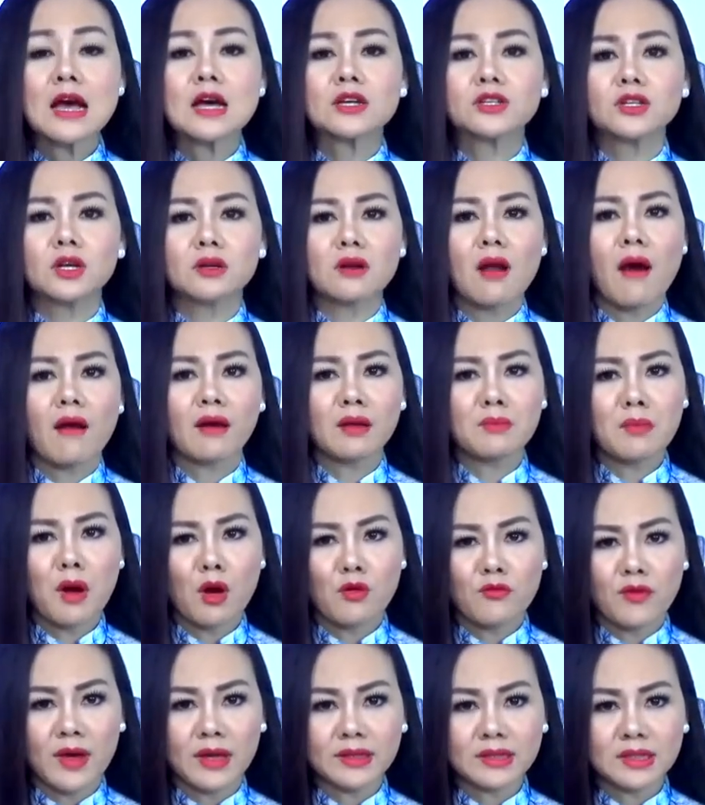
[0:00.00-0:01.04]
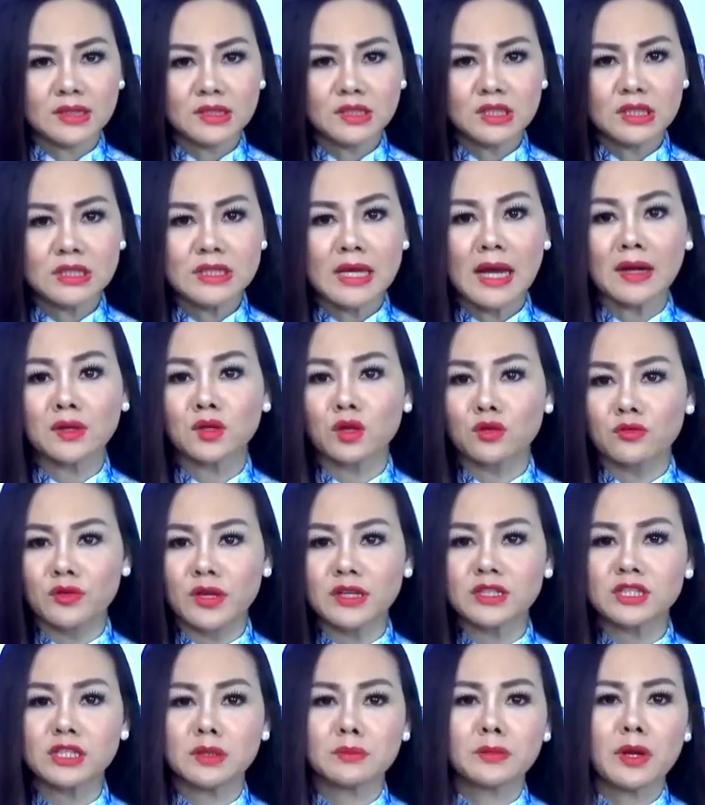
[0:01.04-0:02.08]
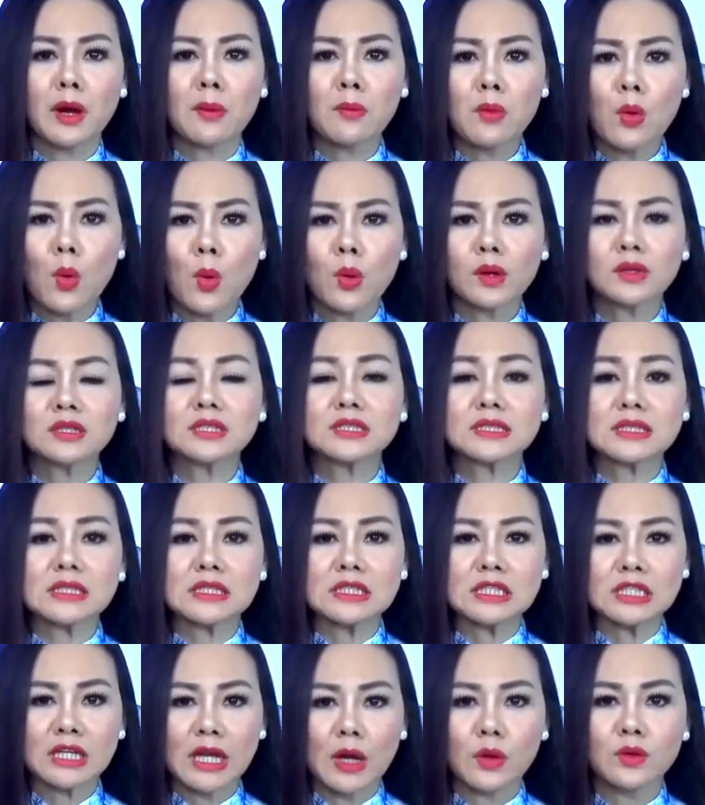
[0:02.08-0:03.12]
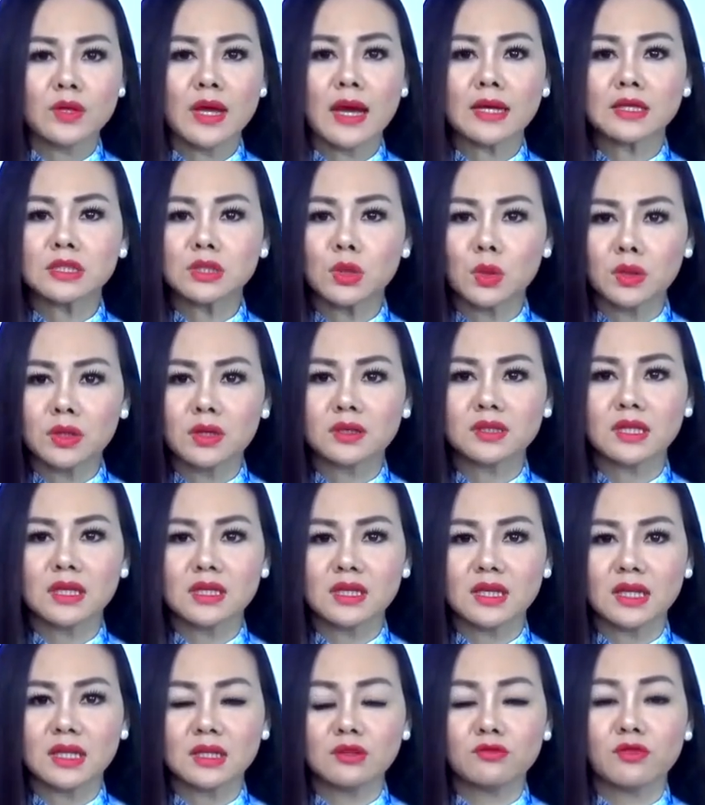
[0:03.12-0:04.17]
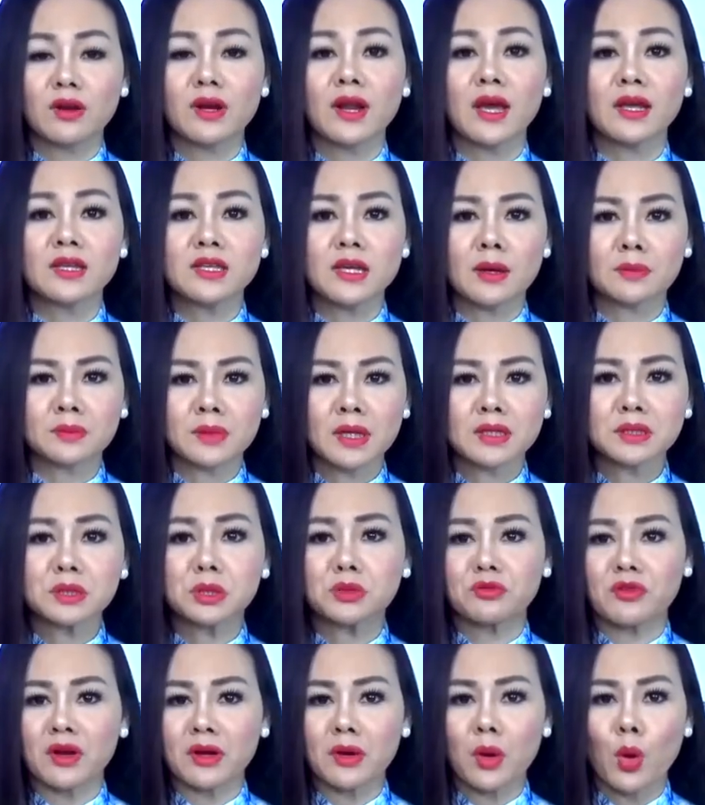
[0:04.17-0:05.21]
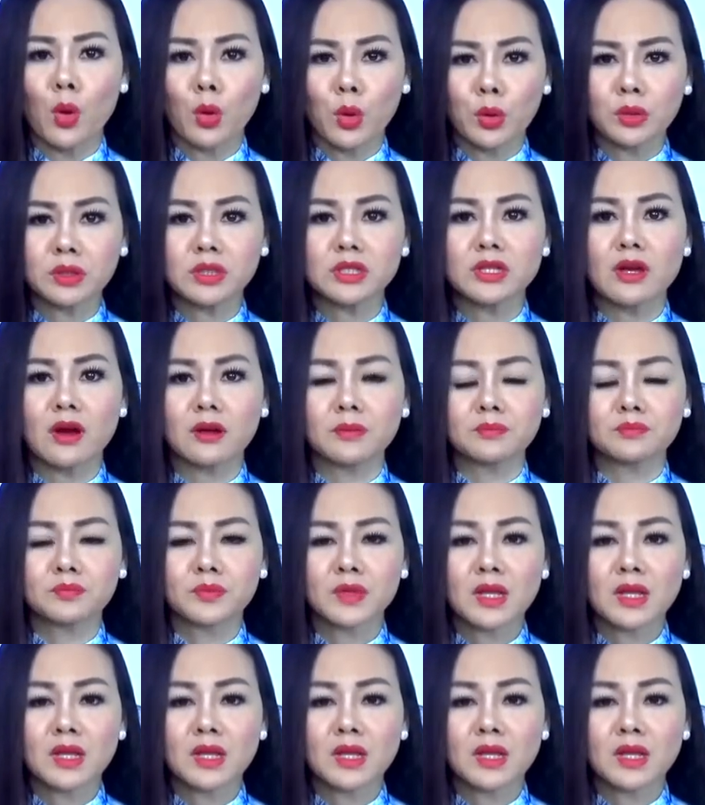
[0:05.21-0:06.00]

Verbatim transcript: Trước đó để bảo vệ tính chinh danh của việc chiếm đóng quân sự kéo dài suốt nửa thế kỷ và để dập tắt sự phản đối của người dân,